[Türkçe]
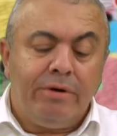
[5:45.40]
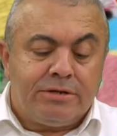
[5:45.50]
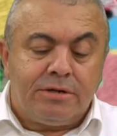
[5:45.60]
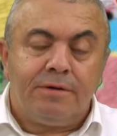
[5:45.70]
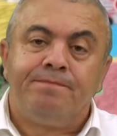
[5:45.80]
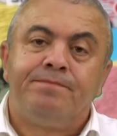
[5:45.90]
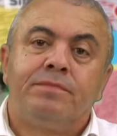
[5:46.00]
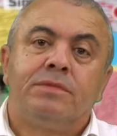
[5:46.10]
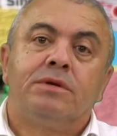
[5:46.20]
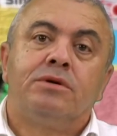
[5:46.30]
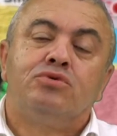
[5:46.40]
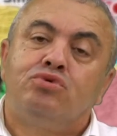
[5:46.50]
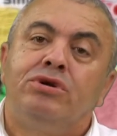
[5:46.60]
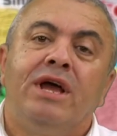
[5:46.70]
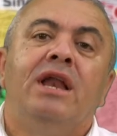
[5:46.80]
Evet,
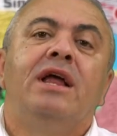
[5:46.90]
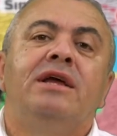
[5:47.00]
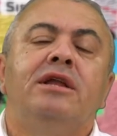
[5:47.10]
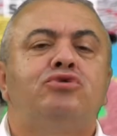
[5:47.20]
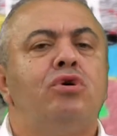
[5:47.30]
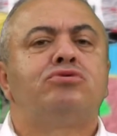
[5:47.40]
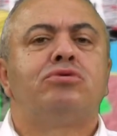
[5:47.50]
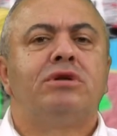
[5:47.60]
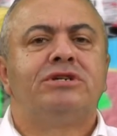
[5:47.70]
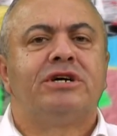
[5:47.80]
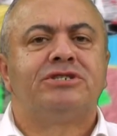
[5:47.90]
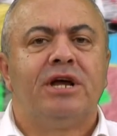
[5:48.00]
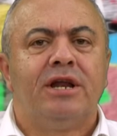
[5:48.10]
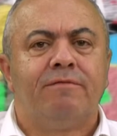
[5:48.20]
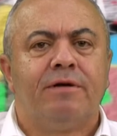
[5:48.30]
Suriye ile ilgili çok sorulacak
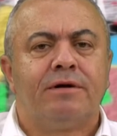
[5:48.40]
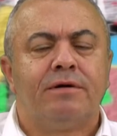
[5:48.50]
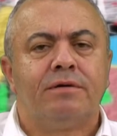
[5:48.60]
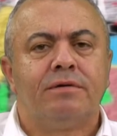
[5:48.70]
şeyler var.